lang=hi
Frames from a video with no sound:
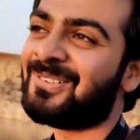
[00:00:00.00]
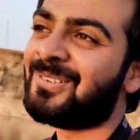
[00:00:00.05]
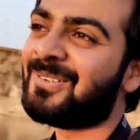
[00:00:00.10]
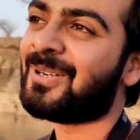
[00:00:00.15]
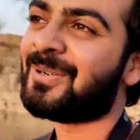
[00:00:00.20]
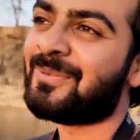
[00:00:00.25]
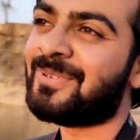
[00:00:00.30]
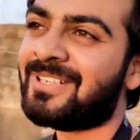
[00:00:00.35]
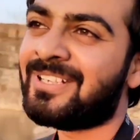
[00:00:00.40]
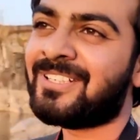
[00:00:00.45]
तो
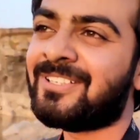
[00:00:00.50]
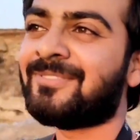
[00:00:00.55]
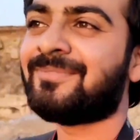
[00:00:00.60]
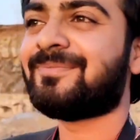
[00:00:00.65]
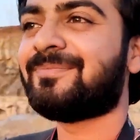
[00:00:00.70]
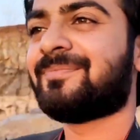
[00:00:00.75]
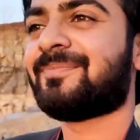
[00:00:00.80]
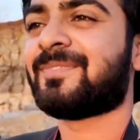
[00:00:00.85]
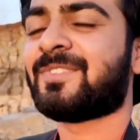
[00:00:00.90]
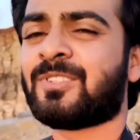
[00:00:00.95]
अभी
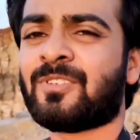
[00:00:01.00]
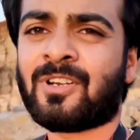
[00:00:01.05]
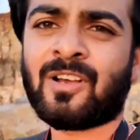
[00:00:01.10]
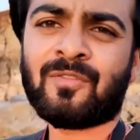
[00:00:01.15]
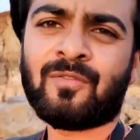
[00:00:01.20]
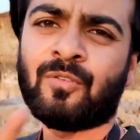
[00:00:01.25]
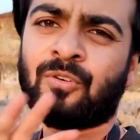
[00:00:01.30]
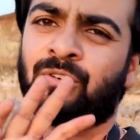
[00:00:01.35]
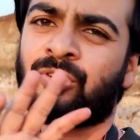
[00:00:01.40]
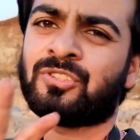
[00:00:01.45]

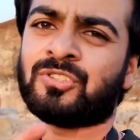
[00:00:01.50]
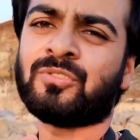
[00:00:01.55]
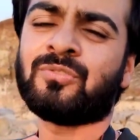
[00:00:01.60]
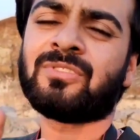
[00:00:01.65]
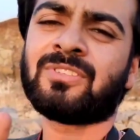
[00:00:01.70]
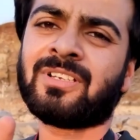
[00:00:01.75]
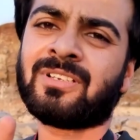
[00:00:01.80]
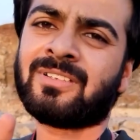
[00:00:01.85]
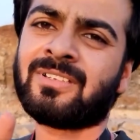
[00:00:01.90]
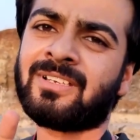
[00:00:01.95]
थोड़ा फ़ोटो
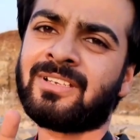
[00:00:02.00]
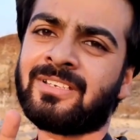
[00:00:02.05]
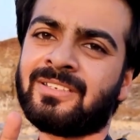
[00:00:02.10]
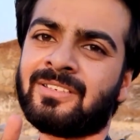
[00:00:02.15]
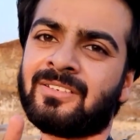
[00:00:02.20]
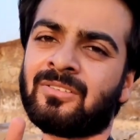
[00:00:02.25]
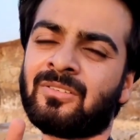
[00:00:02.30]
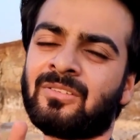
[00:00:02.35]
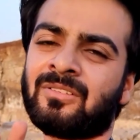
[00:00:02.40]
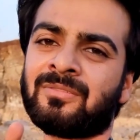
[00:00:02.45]
शूट करना
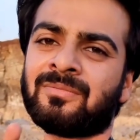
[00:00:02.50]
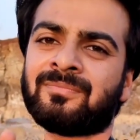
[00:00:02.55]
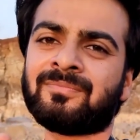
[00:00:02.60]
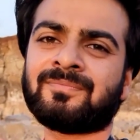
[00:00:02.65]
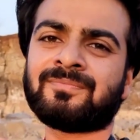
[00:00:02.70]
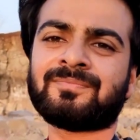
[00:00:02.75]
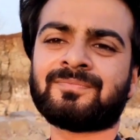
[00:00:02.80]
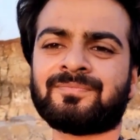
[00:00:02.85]
है और